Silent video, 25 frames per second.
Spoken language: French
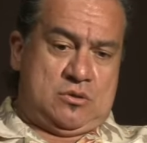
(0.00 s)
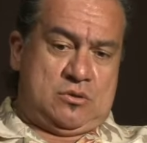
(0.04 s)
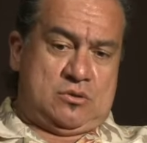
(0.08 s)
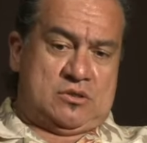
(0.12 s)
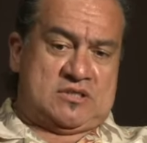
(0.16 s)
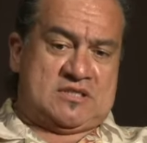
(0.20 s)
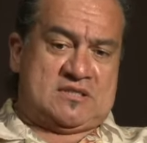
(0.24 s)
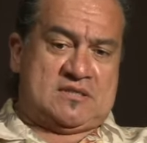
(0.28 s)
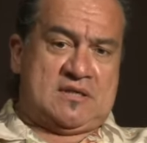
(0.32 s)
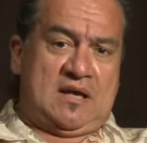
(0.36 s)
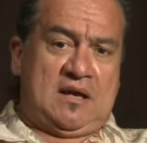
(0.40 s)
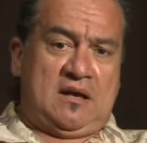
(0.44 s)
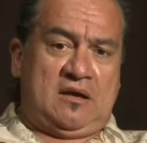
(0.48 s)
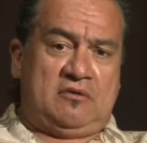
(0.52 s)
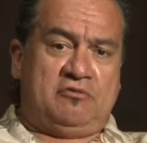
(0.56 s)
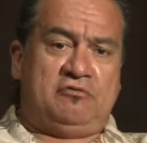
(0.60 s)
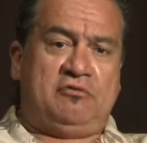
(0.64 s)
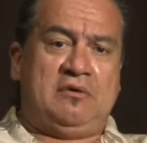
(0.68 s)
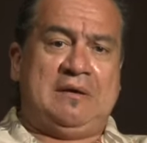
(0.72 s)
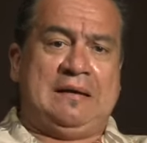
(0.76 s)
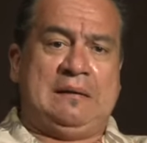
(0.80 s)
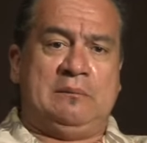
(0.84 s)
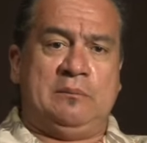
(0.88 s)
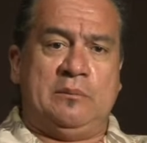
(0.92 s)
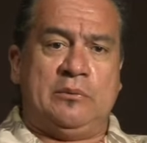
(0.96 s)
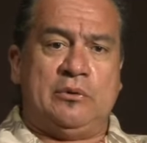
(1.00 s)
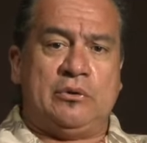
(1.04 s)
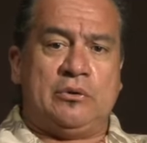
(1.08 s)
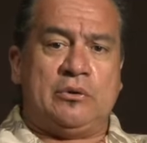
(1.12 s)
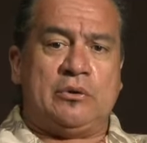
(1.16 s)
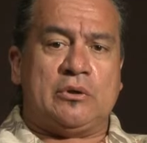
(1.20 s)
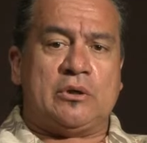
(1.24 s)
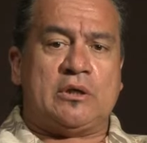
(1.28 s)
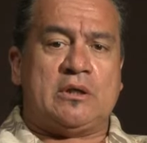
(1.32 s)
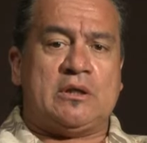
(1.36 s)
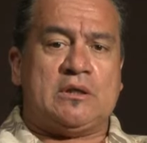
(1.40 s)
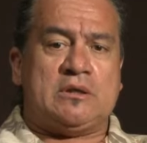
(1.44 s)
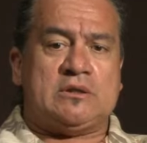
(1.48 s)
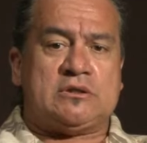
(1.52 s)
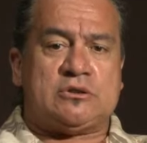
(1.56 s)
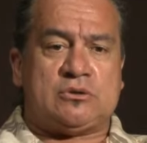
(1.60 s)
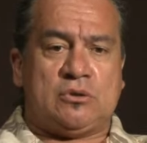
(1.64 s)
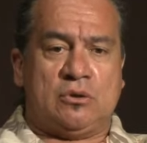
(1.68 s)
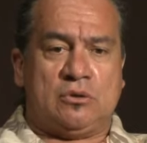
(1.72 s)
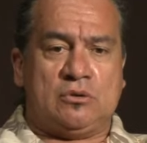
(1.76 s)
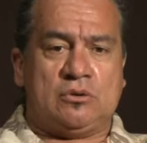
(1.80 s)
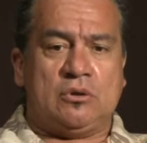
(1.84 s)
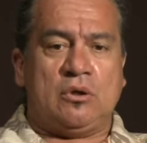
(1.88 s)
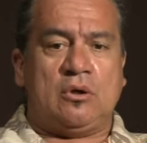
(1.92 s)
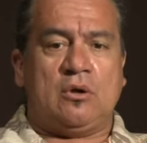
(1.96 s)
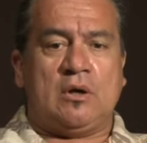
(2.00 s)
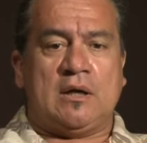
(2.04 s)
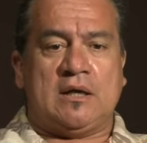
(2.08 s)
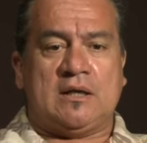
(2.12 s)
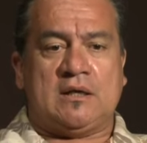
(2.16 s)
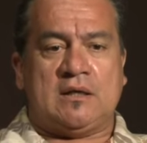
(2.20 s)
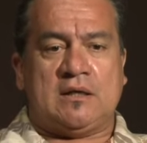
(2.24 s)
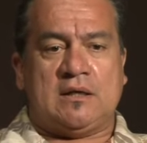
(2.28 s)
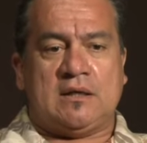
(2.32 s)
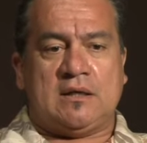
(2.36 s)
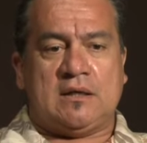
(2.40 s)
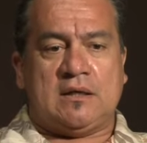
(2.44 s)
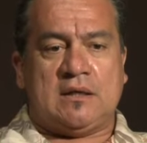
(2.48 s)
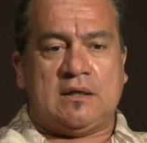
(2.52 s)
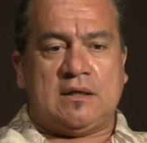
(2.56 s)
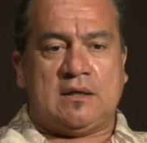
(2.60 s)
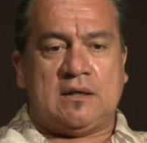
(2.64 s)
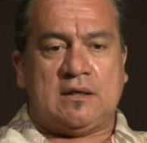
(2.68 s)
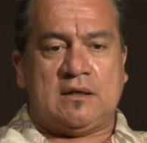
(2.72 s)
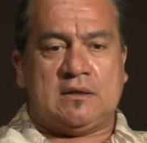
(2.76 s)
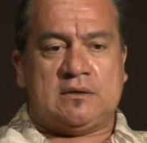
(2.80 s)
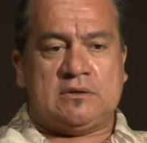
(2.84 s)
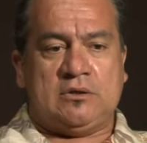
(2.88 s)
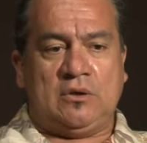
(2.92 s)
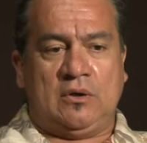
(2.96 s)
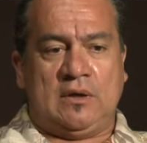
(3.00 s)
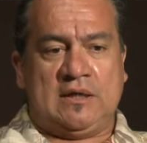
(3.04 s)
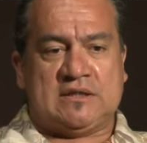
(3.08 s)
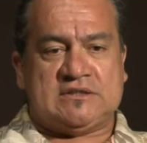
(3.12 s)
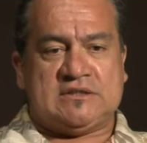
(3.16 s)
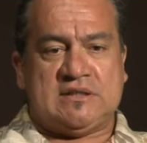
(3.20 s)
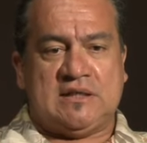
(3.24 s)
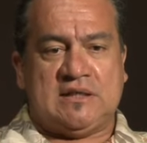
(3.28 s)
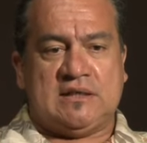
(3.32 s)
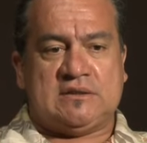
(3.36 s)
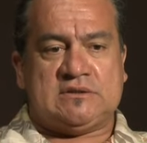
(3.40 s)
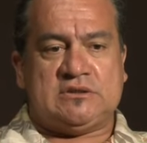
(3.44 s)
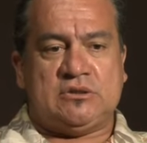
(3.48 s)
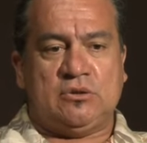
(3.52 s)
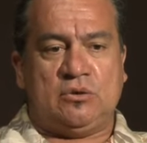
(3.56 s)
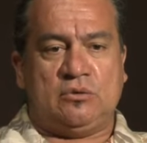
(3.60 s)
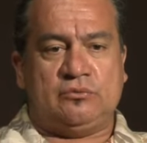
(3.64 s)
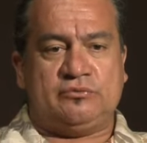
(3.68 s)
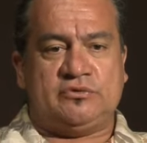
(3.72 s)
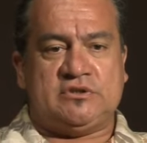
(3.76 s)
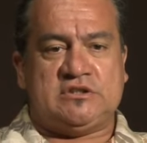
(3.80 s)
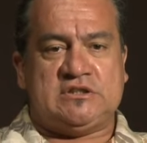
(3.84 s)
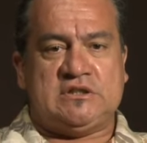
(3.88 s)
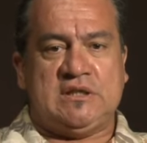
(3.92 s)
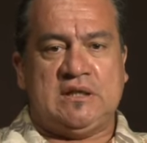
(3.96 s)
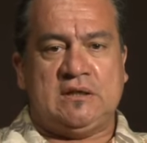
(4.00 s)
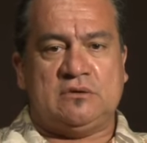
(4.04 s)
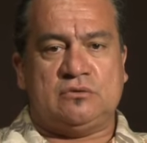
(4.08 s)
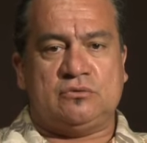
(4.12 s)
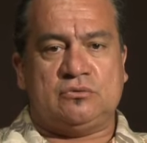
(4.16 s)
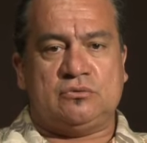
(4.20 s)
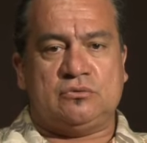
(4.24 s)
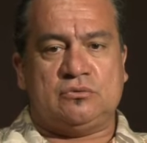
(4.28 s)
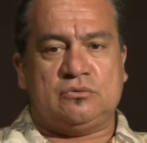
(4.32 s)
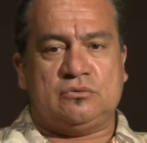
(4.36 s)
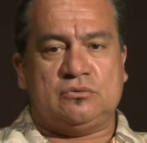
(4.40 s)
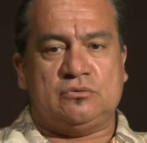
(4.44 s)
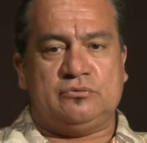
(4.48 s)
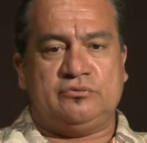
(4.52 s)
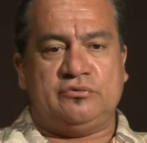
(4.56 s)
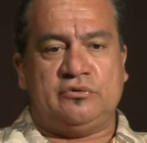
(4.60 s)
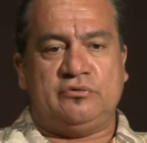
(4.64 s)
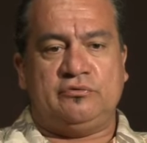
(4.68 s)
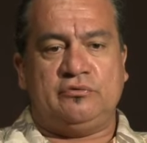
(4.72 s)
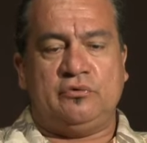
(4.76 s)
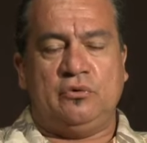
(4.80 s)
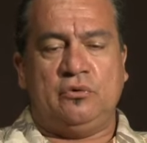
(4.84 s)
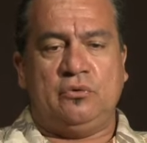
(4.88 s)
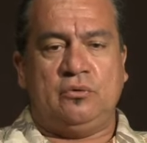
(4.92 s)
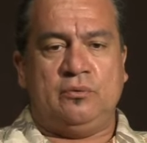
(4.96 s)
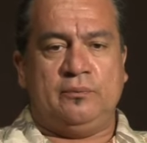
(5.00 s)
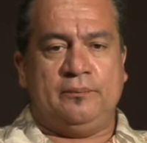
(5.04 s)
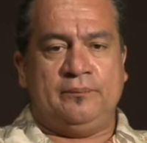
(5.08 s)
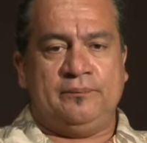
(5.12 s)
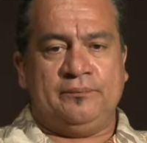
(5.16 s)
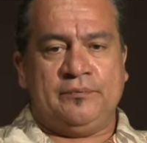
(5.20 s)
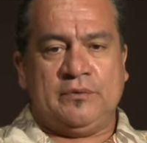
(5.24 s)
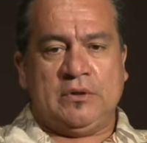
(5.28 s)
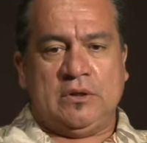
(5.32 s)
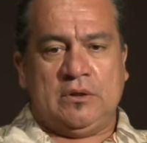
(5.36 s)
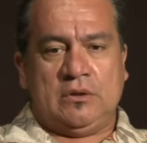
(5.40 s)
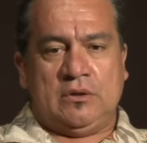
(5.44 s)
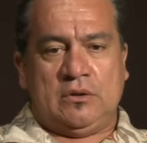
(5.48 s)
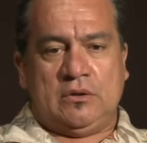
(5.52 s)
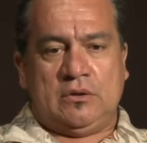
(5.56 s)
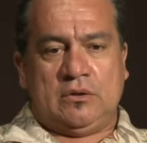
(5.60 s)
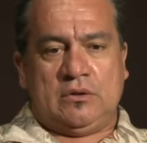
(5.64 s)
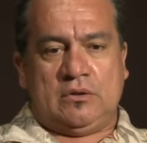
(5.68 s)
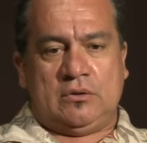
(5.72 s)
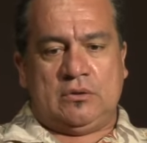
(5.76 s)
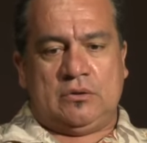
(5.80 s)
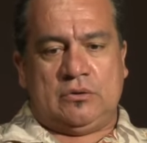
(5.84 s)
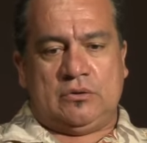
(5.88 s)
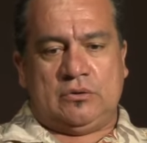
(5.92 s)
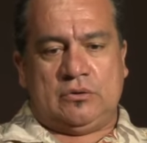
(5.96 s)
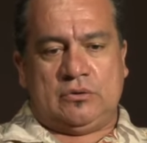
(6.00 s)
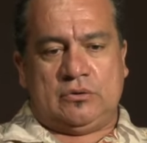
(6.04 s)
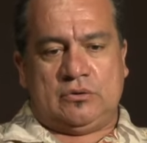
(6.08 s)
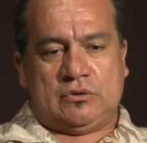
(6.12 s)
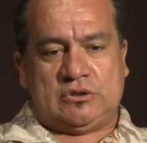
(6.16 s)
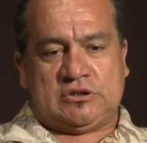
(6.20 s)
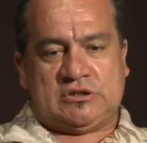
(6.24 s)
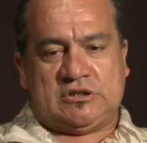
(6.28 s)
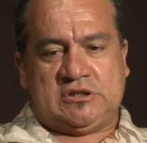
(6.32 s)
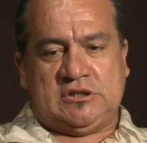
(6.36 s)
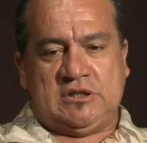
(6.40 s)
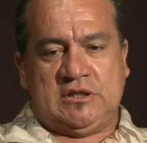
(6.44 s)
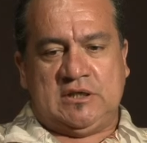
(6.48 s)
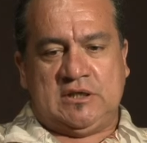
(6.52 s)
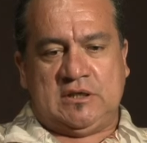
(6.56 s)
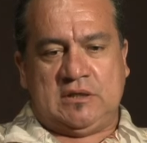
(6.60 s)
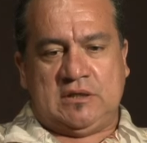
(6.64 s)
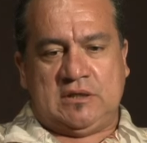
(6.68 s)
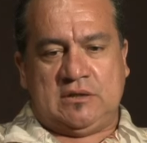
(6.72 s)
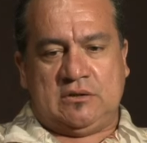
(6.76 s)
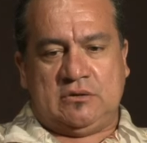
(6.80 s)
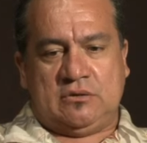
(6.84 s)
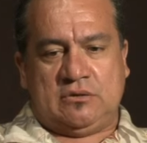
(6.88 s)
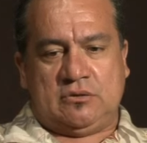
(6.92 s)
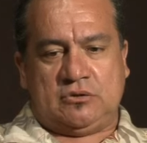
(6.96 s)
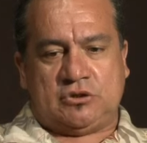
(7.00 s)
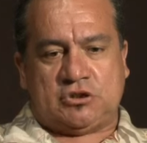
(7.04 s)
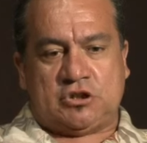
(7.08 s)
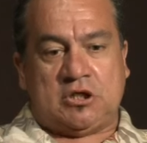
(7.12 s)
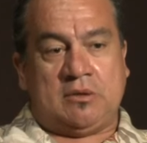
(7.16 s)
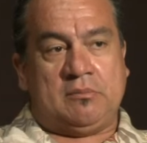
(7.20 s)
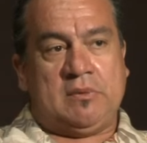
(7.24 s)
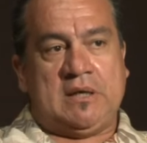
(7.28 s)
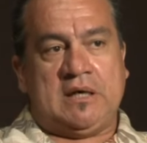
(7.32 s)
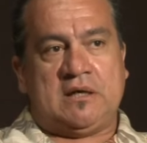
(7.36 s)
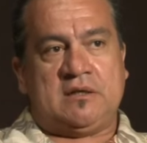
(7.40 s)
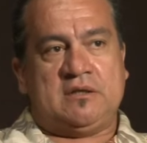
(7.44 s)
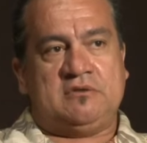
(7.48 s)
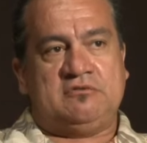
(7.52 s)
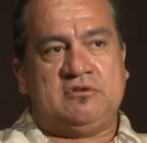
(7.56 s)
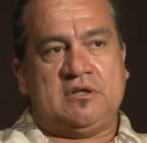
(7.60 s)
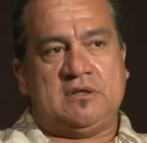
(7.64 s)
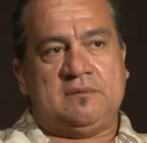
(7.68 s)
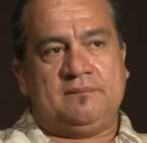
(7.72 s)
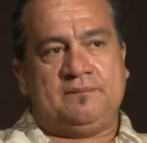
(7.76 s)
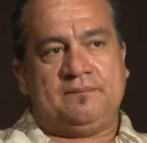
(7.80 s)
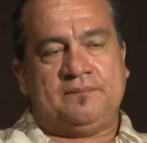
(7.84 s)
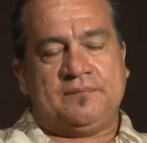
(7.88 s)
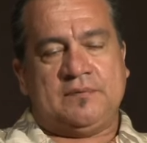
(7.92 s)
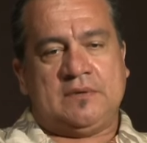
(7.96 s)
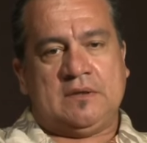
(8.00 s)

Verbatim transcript: cinq films qui sont dans la, sélection officielle du, FIFO, ce qui est jamais arrivé.